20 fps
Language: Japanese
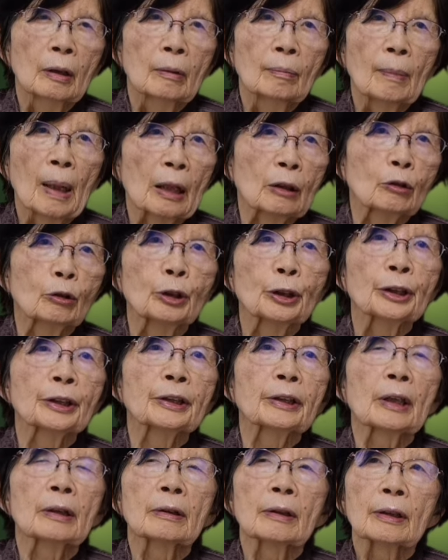まあ
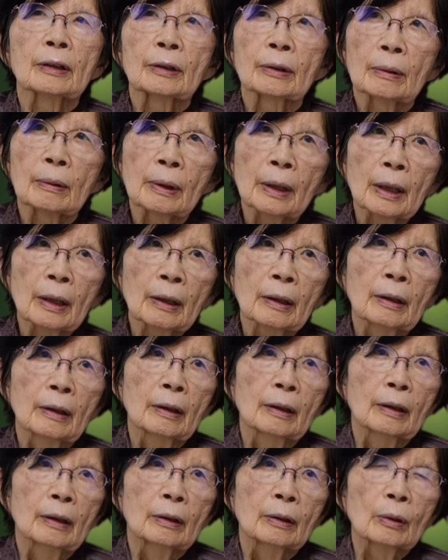クリスチャンですよね
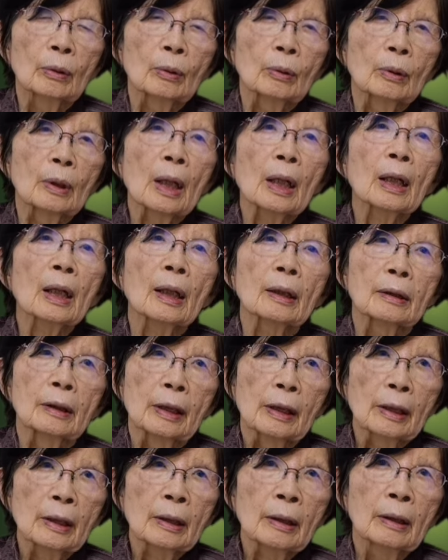の中
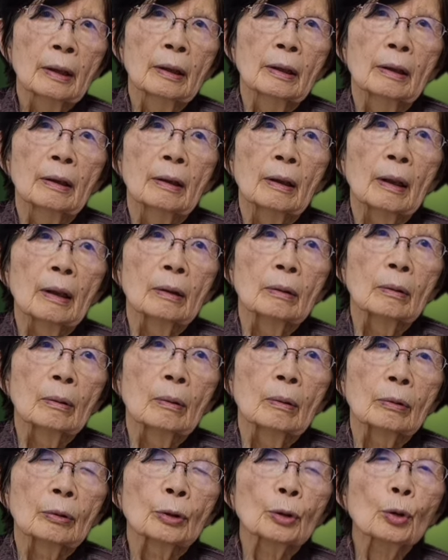にあ
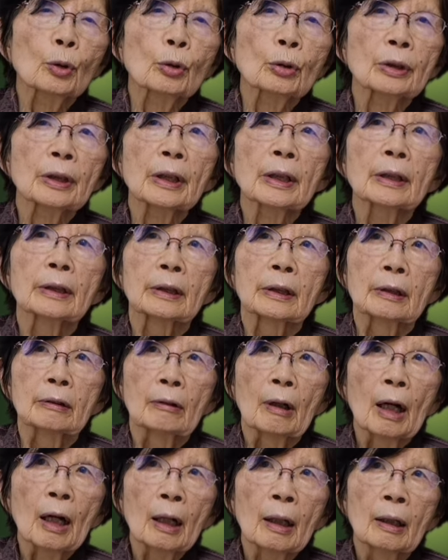の創世記
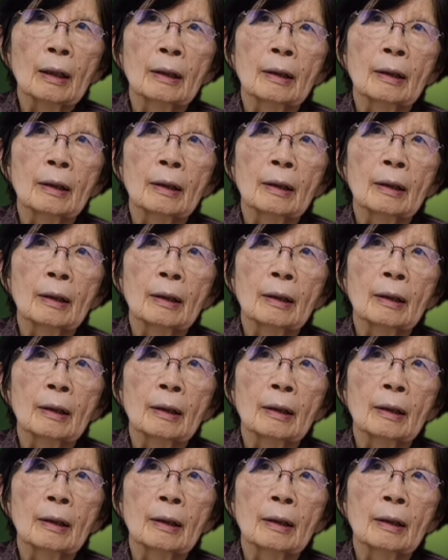は